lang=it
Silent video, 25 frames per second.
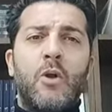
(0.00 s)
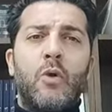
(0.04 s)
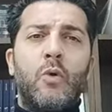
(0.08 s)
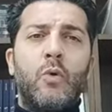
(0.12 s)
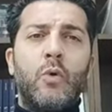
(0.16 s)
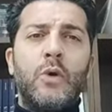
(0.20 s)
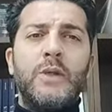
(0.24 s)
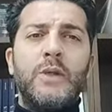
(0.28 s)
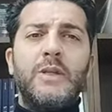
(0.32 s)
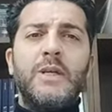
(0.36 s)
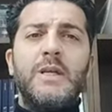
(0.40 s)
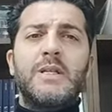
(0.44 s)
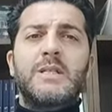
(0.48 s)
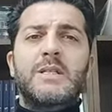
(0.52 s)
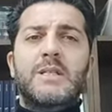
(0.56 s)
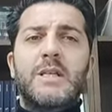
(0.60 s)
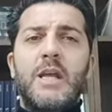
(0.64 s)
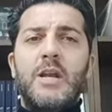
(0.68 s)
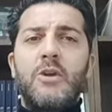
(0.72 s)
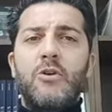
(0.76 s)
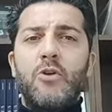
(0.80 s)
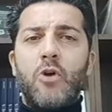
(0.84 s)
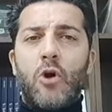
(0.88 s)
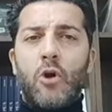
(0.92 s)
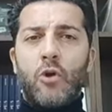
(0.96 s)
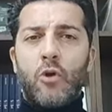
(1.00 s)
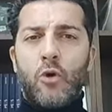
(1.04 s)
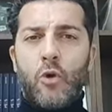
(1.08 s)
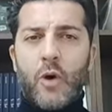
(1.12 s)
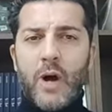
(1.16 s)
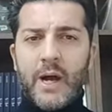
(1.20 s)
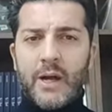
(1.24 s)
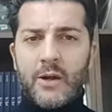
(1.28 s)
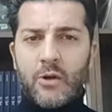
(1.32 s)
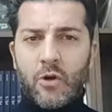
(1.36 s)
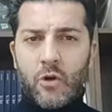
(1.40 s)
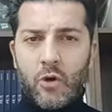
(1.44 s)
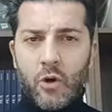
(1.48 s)
Lui disse non ho
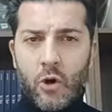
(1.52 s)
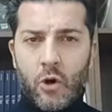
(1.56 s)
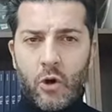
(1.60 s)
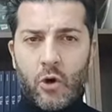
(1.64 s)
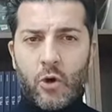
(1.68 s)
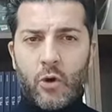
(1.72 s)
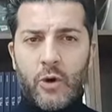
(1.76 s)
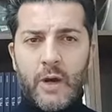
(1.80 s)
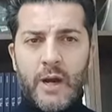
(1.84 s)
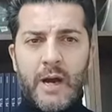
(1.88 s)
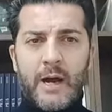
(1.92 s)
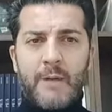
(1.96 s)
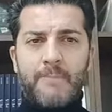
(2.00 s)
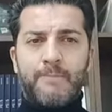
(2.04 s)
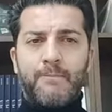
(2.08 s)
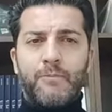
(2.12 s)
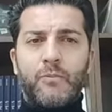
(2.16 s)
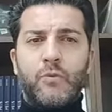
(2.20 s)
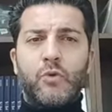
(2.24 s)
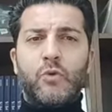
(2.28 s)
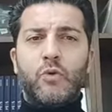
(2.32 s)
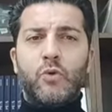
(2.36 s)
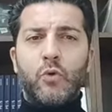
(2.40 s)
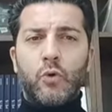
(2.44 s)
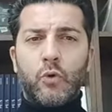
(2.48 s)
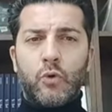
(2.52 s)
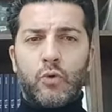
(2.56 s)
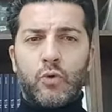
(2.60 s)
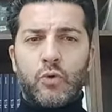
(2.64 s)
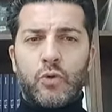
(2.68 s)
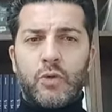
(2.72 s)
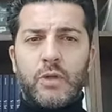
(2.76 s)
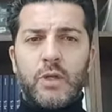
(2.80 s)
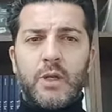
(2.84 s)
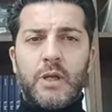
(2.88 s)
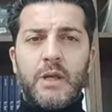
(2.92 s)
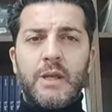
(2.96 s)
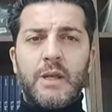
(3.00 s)
ancora
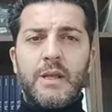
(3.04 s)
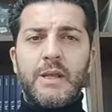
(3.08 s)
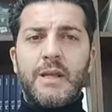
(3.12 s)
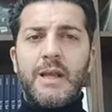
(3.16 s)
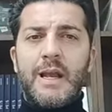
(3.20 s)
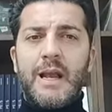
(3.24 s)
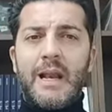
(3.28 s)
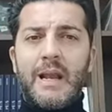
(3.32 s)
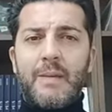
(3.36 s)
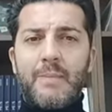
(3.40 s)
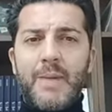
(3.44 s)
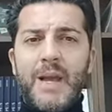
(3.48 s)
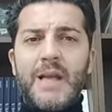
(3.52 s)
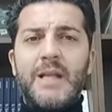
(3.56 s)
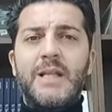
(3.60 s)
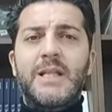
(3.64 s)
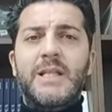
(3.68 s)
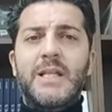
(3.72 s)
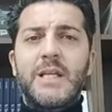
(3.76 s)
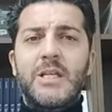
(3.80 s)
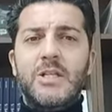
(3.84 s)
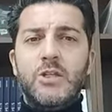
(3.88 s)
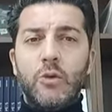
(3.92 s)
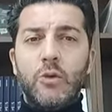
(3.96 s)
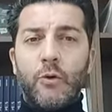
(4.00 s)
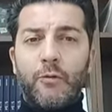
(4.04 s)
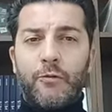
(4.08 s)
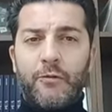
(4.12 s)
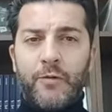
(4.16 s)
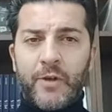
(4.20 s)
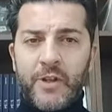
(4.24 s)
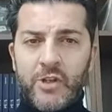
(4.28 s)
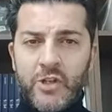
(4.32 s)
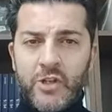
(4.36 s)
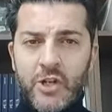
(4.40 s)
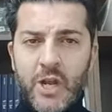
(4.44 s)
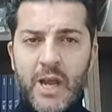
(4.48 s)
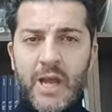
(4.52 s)
tutti gli elementi
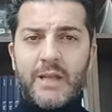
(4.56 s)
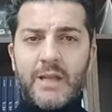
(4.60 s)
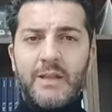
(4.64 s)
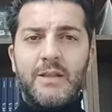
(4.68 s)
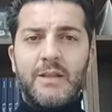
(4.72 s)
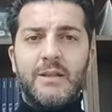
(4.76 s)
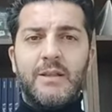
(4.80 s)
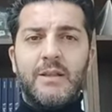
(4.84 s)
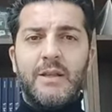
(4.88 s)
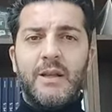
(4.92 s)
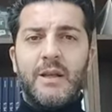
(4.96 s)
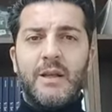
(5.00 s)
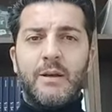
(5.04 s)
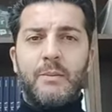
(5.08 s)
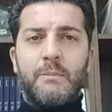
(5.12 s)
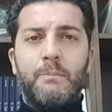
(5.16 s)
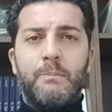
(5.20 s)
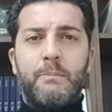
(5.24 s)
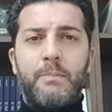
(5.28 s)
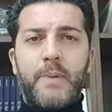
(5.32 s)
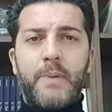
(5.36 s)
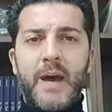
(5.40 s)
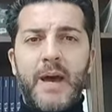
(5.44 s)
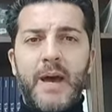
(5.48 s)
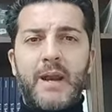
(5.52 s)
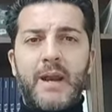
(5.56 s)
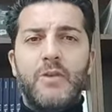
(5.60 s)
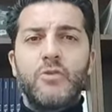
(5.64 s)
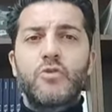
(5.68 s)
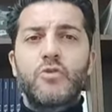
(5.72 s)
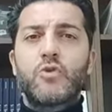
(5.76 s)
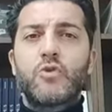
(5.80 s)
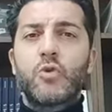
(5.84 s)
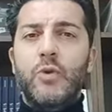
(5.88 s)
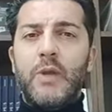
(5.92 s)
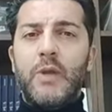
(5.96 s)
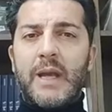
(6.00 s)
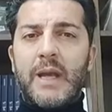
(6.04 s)
sufficienti per
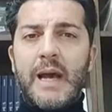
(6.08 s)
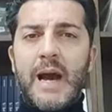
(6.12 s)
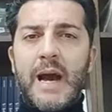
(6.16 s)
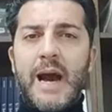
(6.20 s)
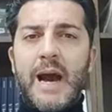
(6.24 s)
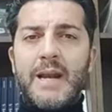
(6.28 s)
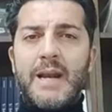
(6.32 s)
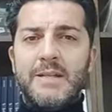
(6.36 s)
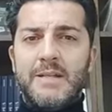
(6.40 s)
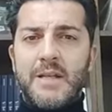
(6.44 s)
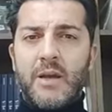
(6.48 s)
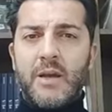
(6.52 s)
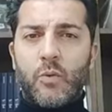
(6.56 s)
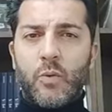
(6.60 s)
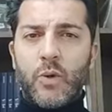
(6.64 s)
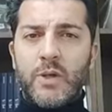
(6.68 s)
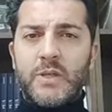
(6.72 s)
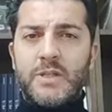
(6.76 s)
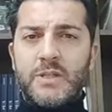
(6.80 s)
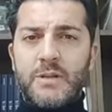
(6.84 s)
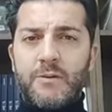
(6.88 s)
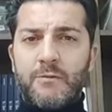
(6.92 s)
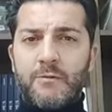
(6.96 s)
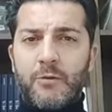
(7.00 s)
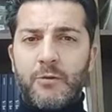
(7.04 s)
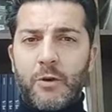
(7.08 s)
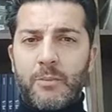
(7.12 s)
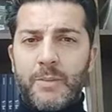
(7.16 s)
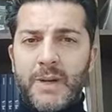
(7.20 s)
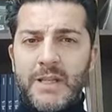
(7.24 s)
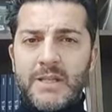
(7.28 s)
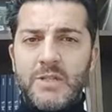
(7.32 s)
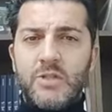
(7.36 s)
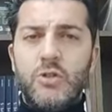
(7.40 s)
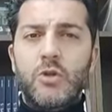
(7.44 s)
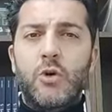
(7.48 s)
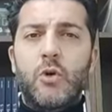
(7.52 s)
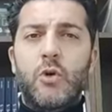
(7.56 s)
giudicare se queste
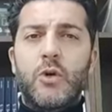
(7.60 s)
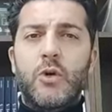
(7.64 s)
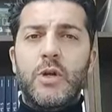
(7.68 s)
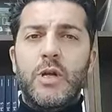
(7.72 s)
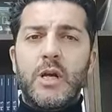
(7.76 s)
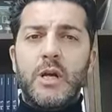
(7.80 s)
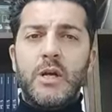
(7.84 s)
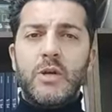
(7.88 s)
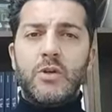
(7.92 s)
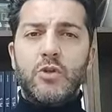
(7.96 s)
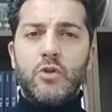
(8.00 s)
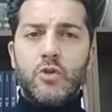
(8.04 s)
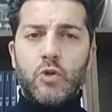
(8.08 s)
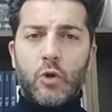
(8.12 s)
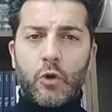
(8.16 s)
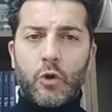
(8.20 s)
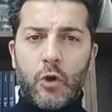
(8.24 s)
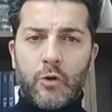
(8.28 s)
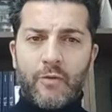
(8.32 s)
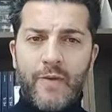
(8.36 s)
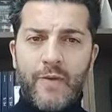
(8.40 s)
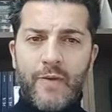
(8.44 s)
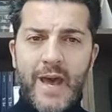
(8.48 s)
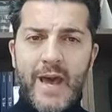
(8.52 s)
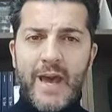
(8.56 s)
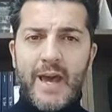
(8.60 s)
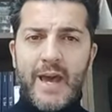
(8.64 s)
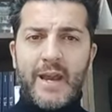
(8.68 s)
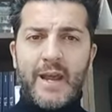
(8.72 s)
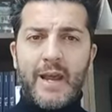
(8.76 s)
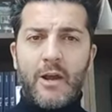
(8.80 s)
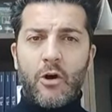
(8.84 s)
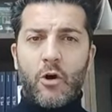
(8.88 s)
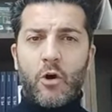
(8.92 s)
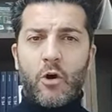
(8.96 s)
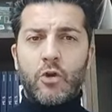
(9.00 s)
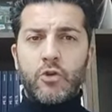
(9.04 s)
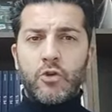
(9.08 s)
informazioni sono
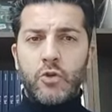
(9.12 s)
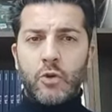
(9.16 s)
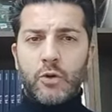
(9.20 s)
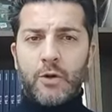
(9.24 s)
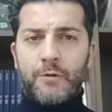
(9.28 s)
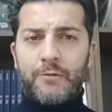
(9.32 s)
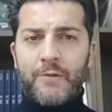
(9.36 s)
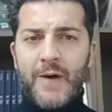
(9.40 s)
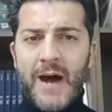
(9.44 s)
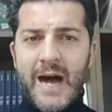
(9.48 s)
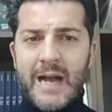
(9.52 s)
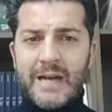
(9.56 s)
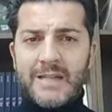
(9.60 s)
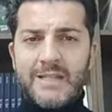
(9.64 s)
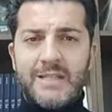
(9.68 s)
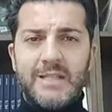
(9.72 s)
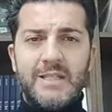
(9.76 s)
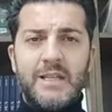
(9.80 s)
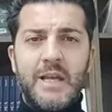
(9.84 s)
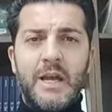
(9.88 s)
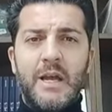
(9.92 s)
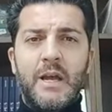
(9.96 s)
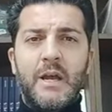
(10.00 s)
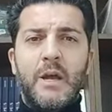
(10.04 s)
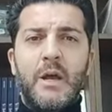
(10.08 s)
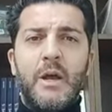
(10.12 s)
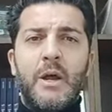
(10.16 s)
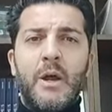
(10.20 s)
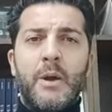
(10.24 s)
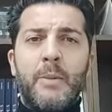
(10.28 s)
vere o sono false,